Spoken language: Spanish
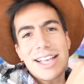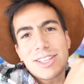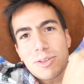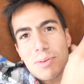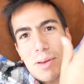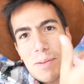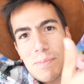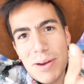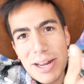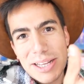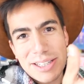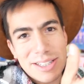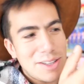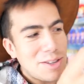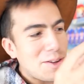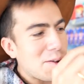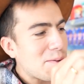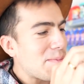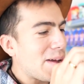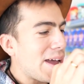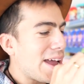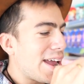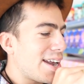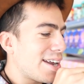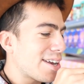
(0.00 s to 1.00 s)
Esto me parece
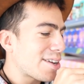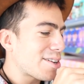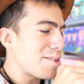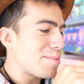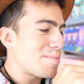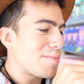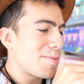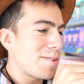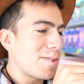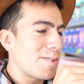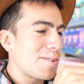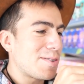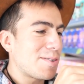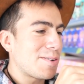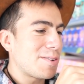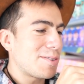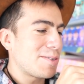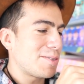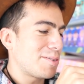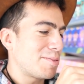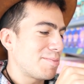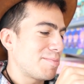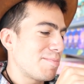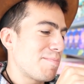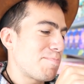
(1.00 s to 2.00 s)
normal,
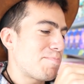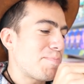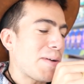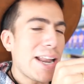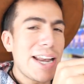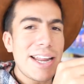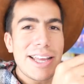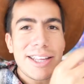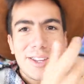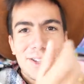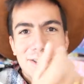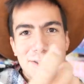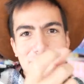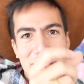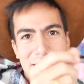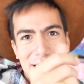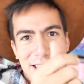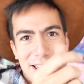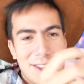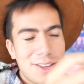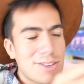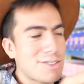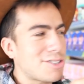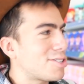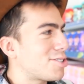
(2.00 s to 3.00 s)
como palitos
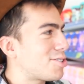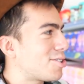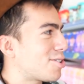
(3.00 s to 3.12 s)
bañados en